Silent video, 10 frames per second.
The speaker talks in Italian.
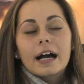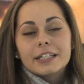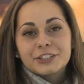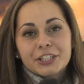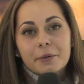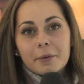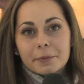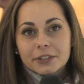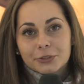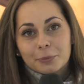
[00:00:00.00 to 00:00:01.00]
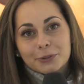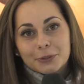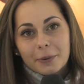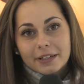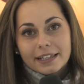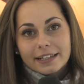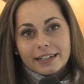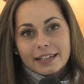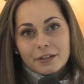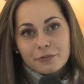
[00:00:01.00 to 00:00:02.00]
Al cinema mi piace molto
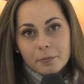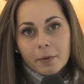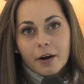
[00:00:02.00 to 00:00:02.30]
guardare i film